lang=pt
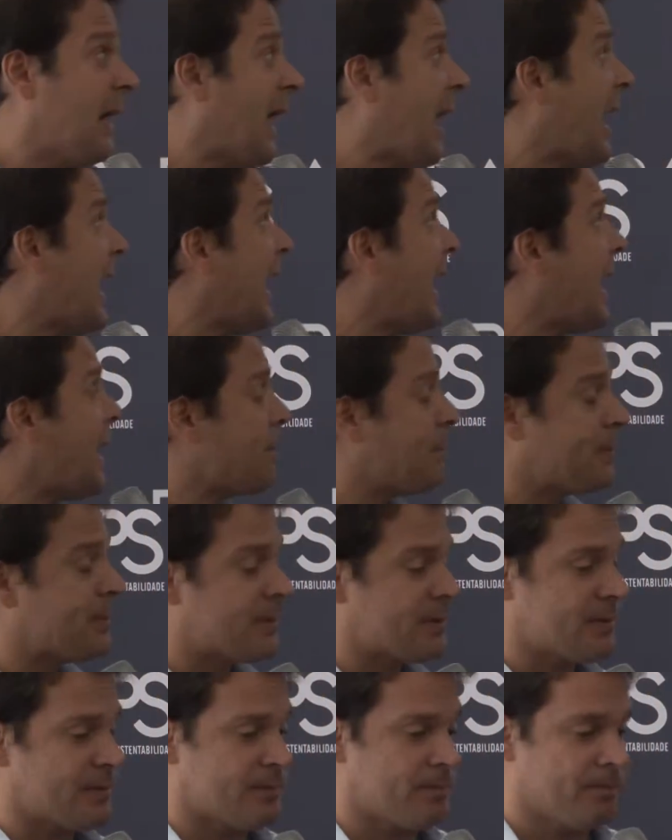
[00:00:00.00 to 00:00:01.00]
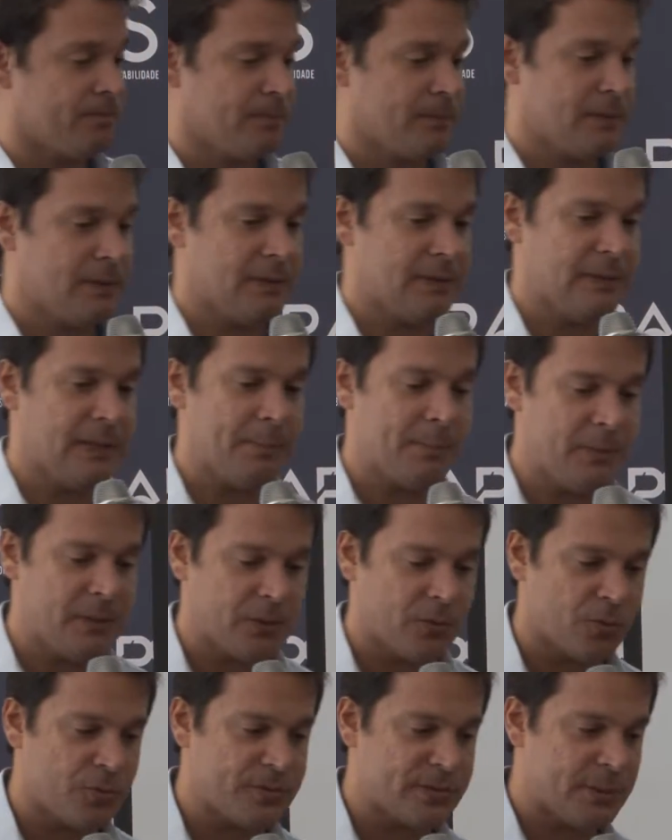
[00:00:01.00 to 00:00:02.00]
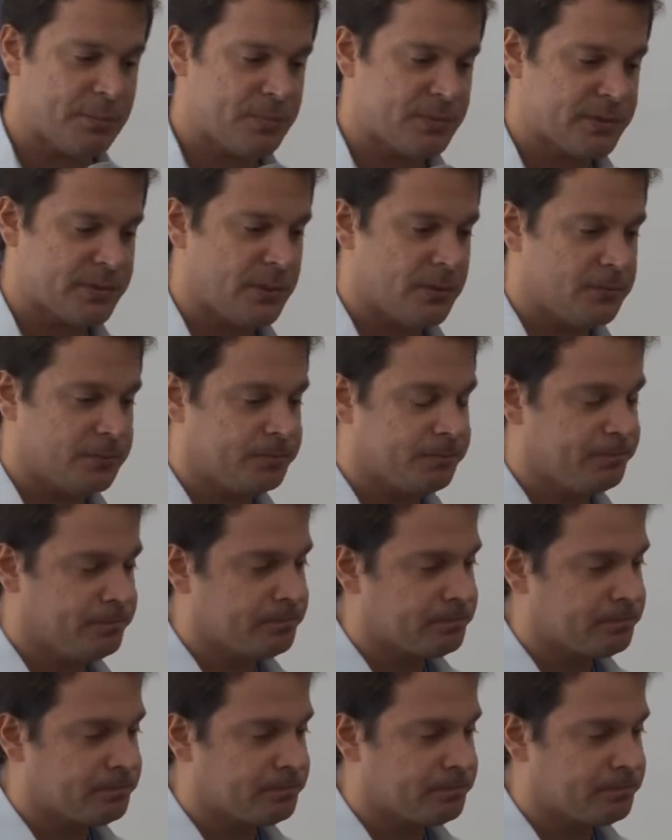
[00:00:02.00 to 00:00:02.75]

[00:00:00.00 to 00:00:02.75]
A RAPS, na minha concepção,